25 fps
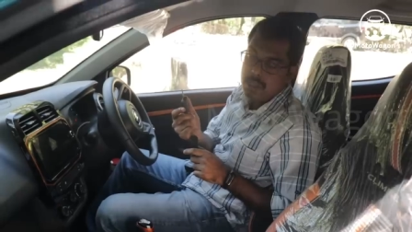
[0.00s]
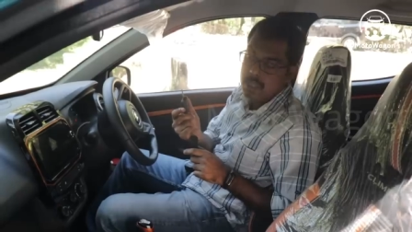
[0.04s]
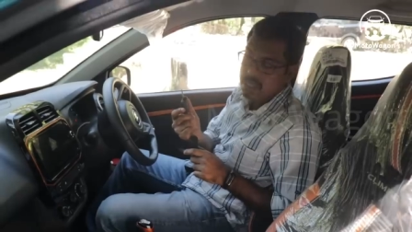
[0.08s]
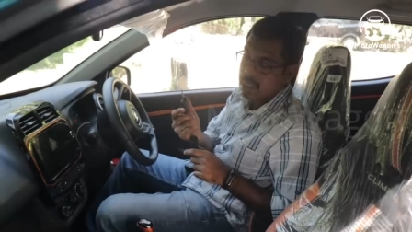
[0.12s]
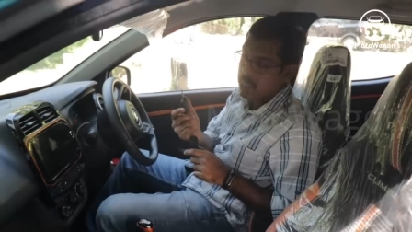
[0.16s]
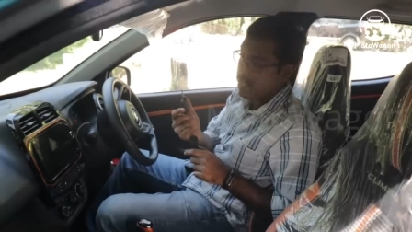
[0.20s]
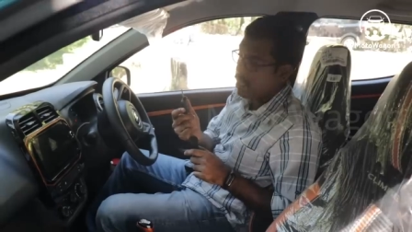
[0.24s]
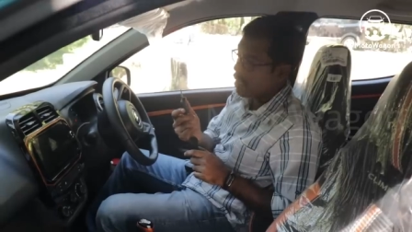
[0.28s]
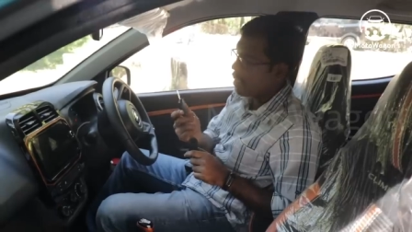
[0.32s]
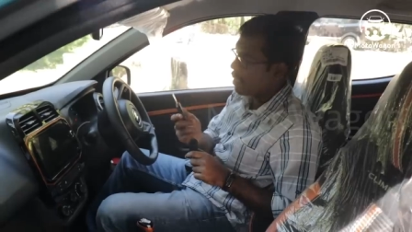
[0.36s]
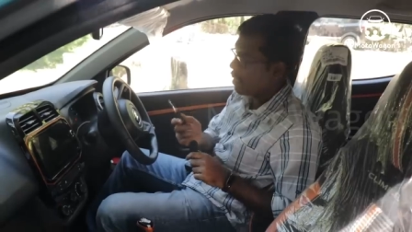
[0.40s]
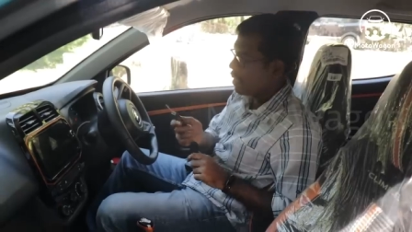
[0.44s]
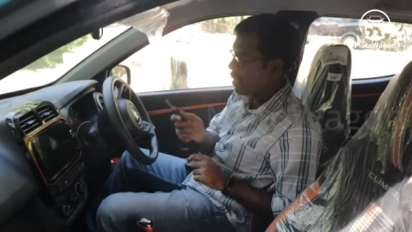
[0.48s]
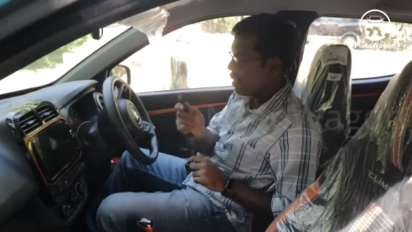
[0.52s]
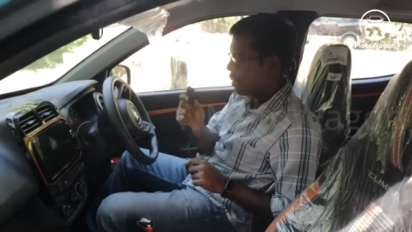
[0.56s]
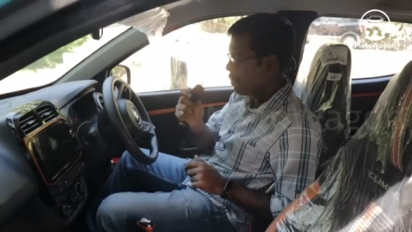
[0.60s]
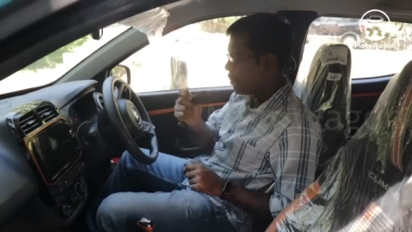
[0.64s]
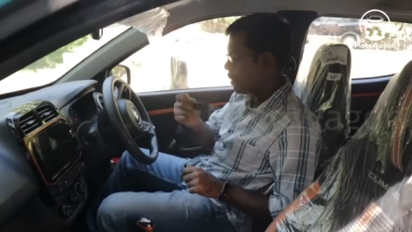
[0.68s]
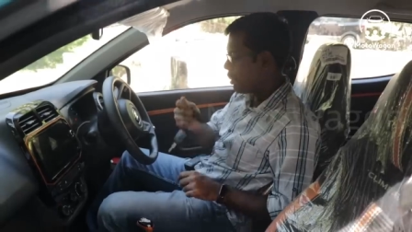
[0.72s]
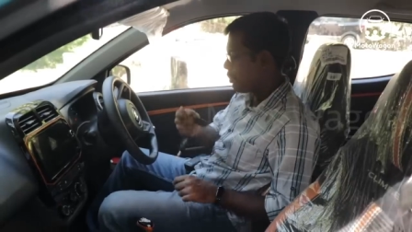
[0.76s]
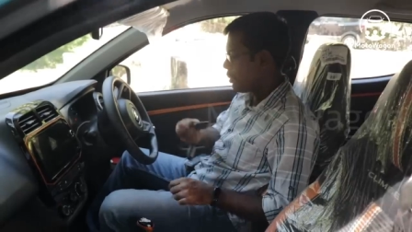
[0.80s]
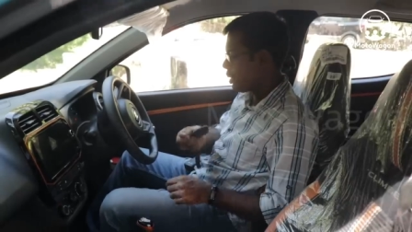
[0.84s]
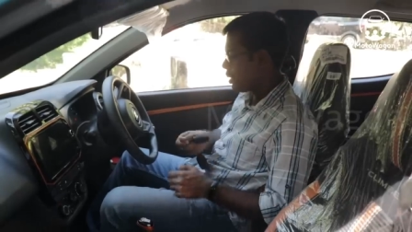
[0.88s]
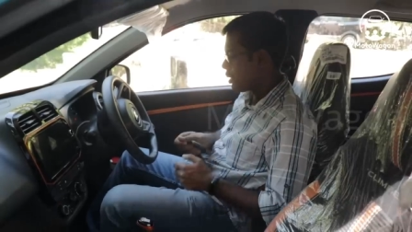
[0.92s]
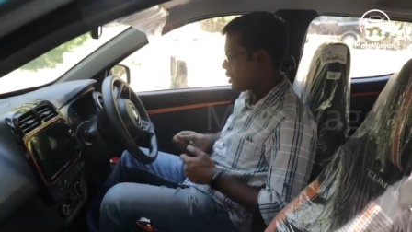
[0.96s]
கொடுத்துருக்காங்க
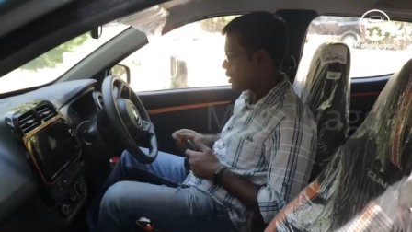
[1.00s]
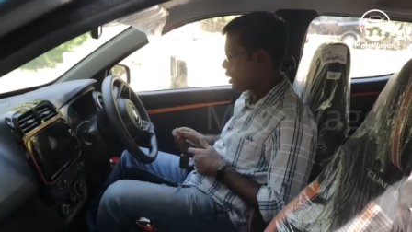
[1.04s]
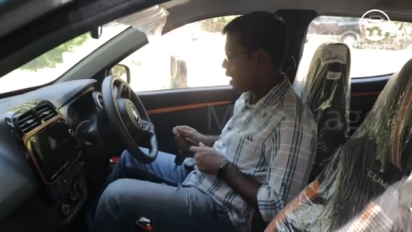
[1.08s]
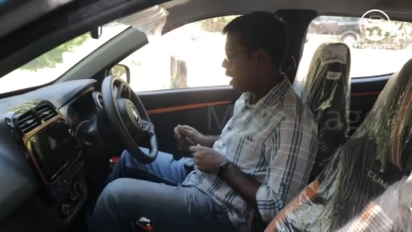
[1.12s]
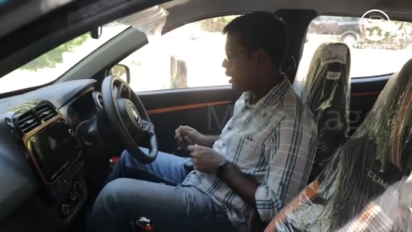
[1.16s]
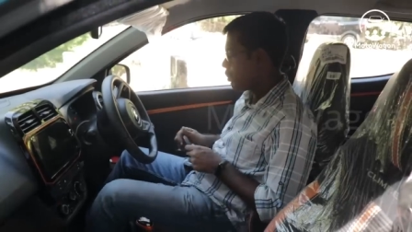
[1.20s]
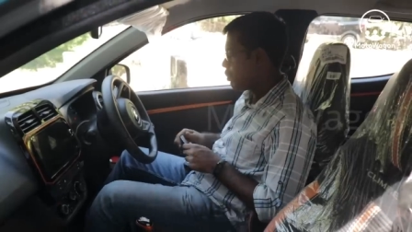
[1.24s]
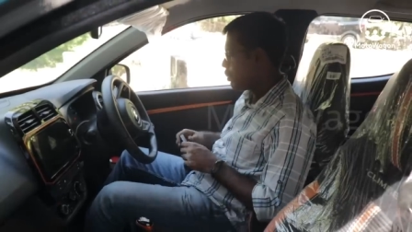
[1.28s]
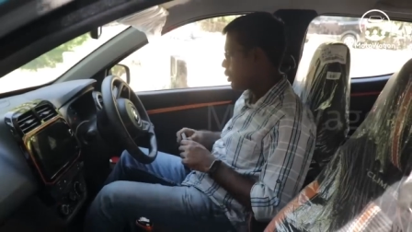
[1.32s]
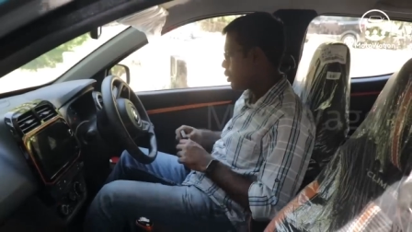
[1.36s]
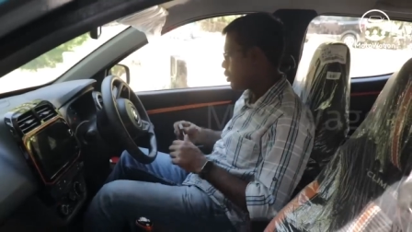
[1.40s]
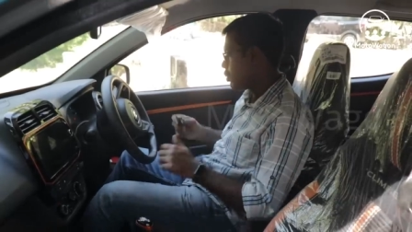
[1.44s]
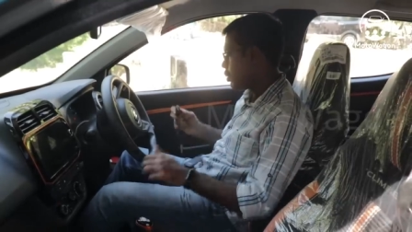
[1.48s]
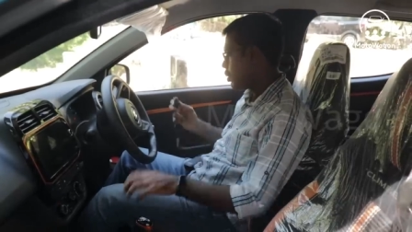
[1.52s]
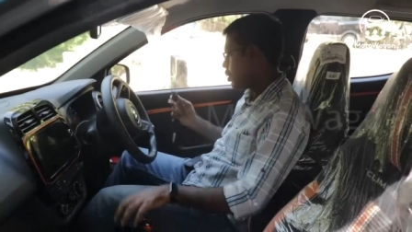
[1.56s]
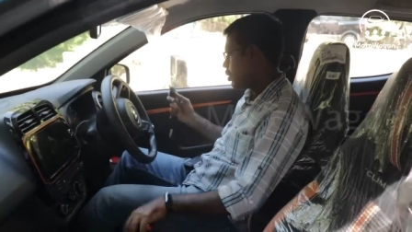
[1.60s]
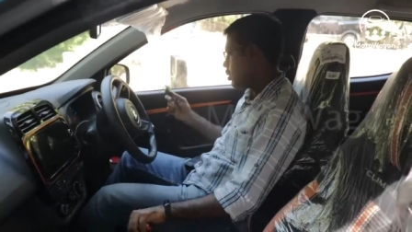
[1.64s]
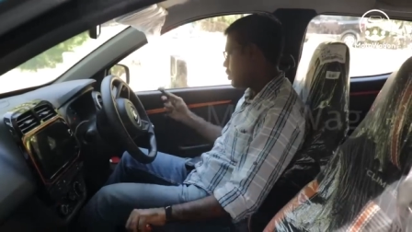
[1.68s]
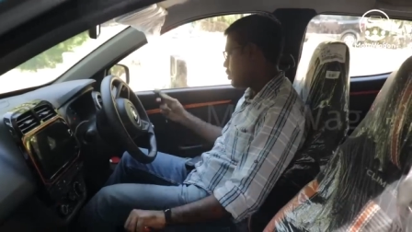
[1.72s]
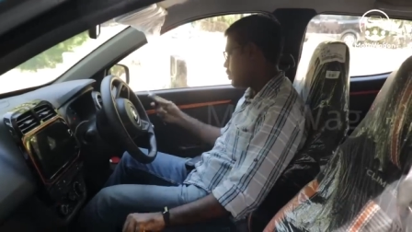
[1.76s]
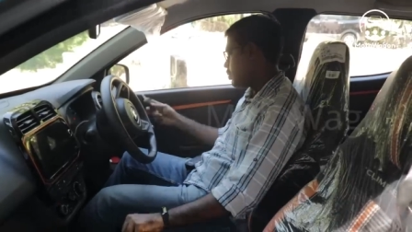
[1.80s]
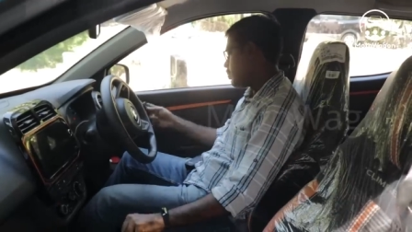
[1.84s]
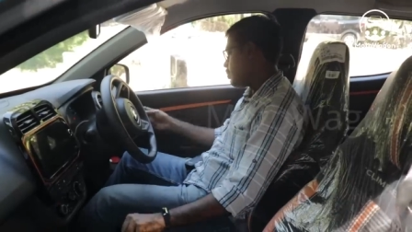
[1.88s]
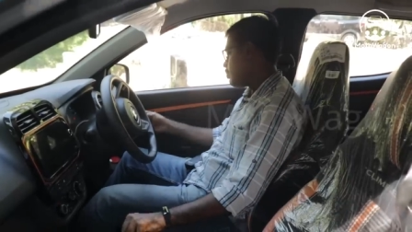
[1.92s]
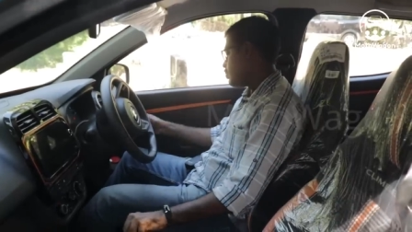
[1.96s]
நம்ம இதை ஸ்டார்ட் பண்ணுவோம்
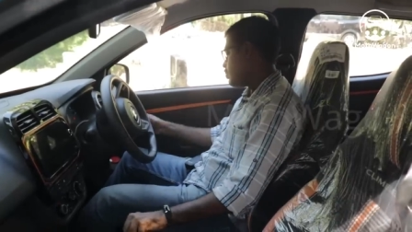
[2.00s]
